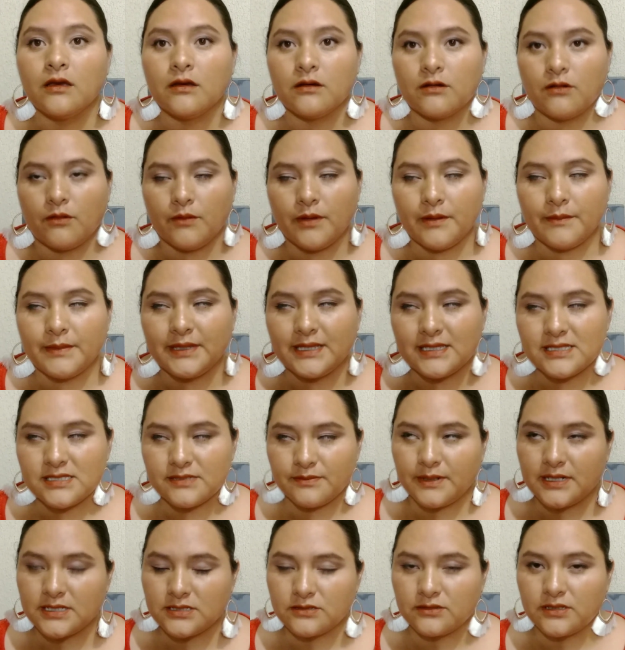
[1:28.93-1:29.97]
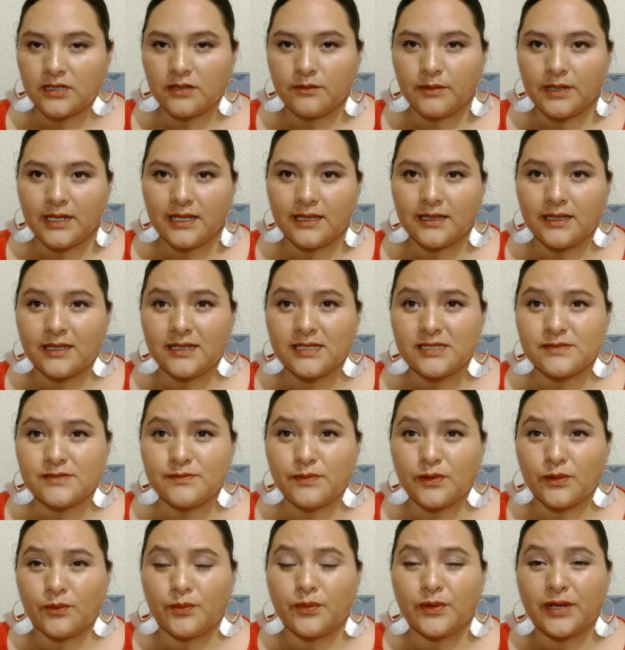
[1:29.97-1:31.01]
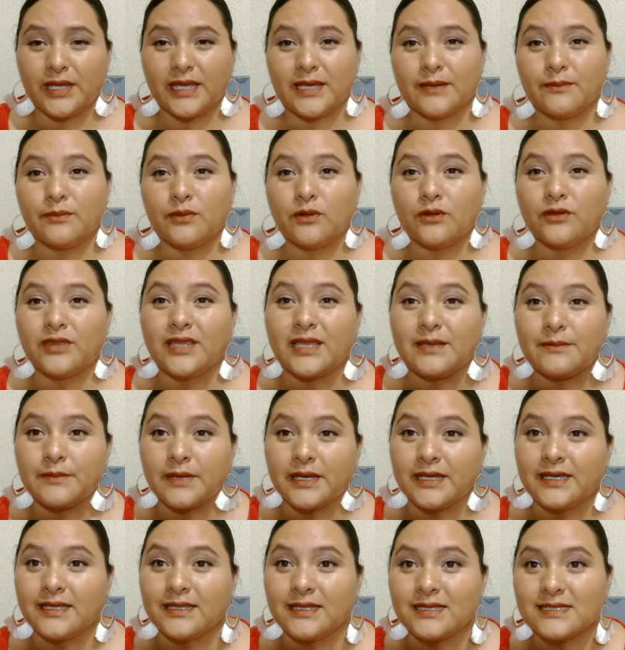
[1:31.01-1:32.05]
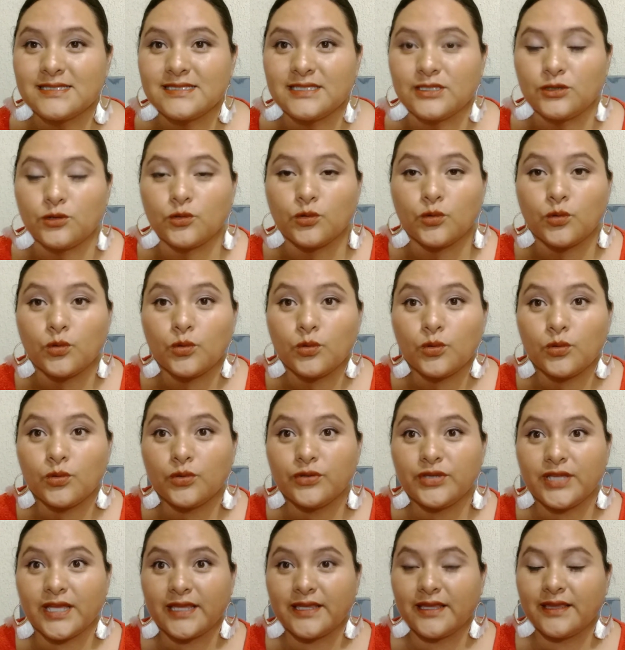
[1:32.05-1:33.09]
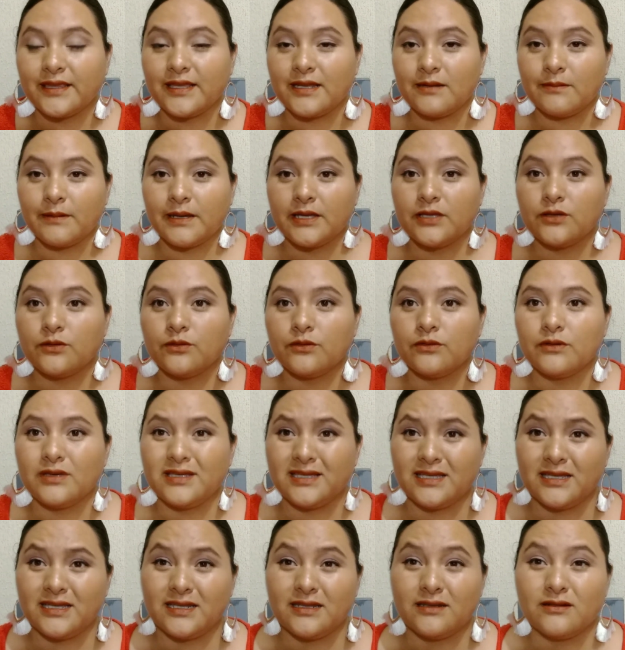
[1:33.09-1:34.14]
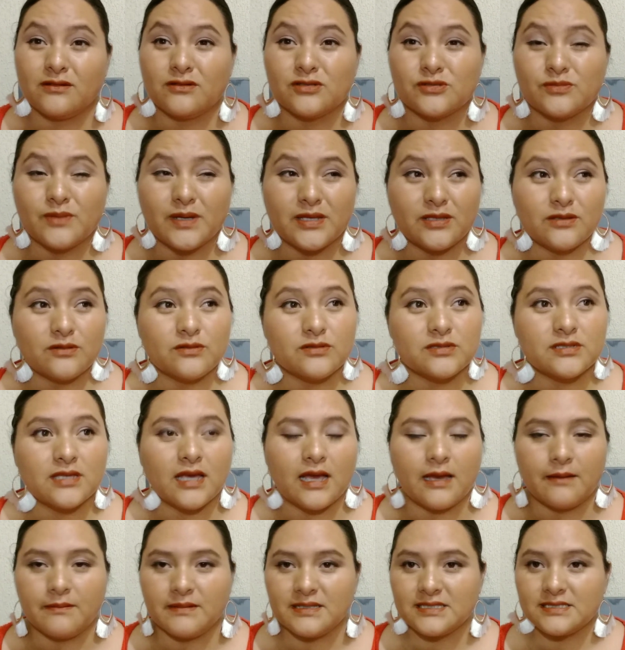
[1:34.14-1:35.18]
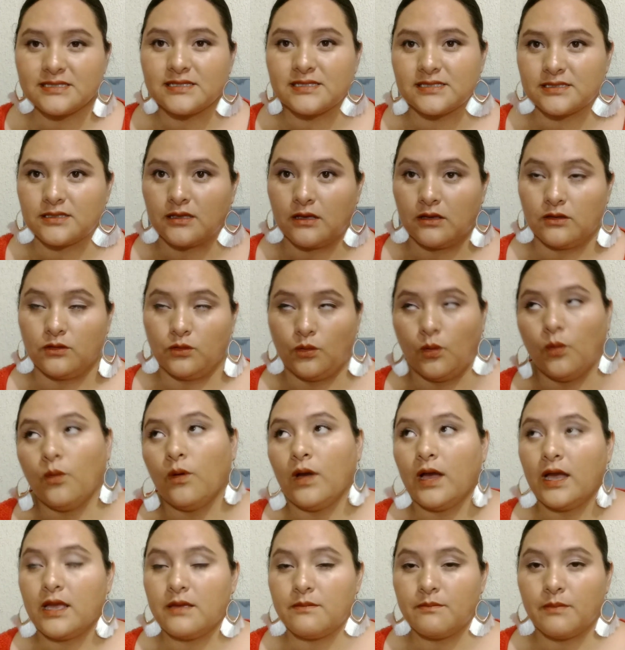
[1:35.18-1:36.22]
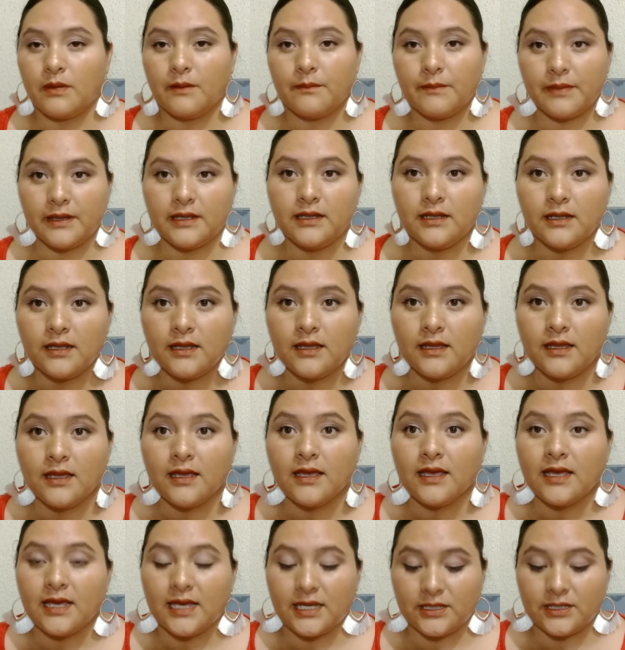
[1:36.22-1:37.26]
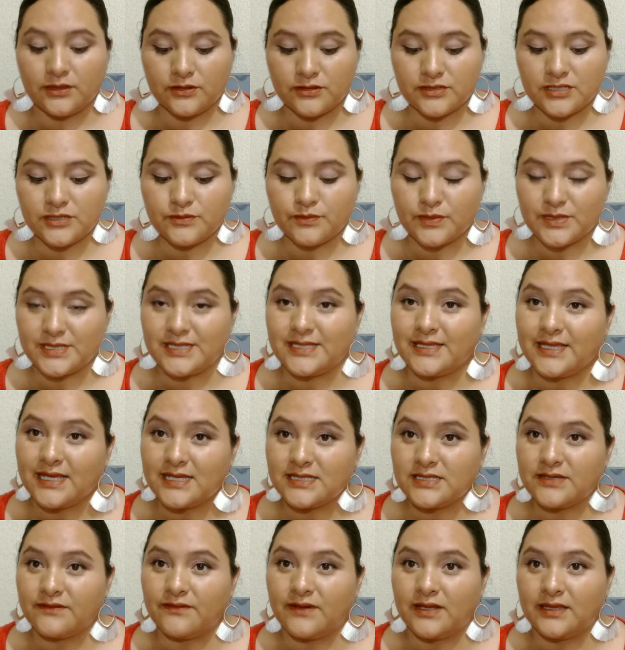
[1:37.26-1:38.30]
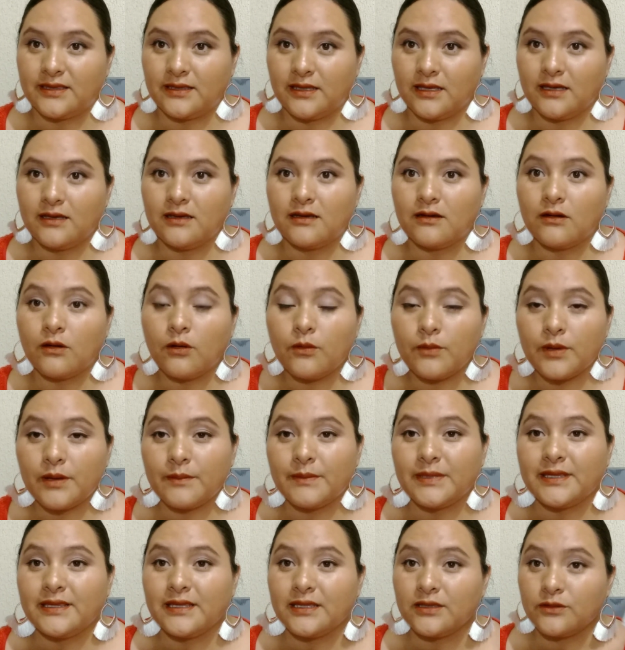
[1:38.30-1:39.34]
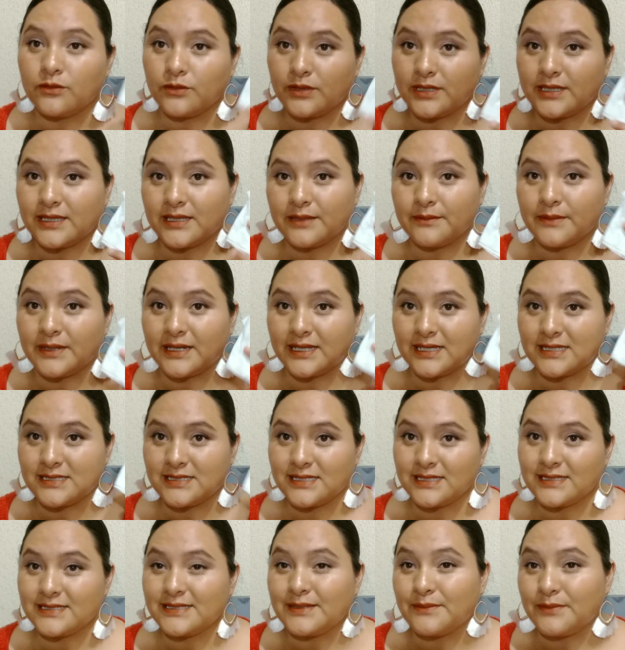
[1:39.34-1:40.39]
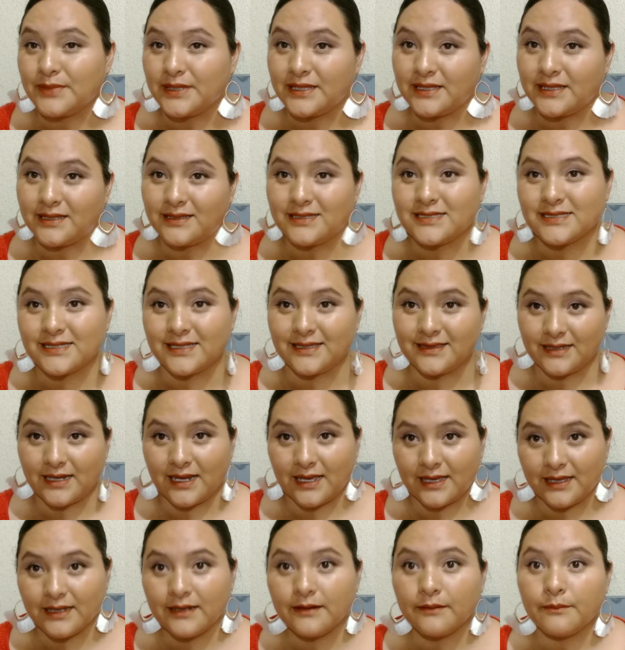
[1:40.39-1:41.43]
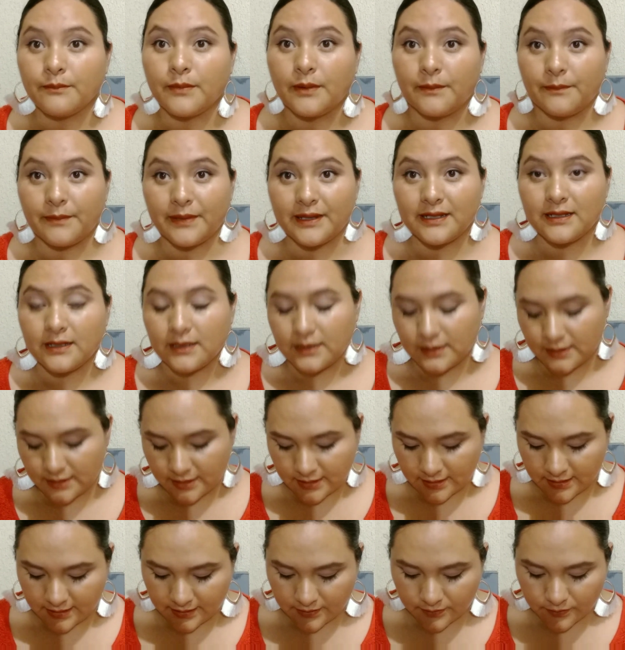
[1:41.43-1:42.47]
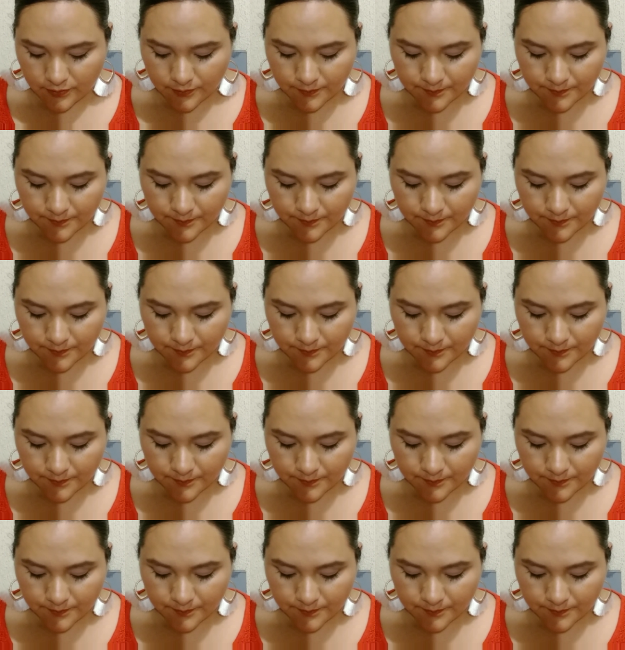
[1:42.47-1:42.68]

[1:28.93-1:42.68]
Obviamente sí para sonarme la nariz, pero por ejemplo, te imaginas si tú te andas del baño y en los baños a veces no hay papel. Entonces, pues si te hace falta, obviamente en tu kit de emergencia siempre tienes que traer papel higiénico.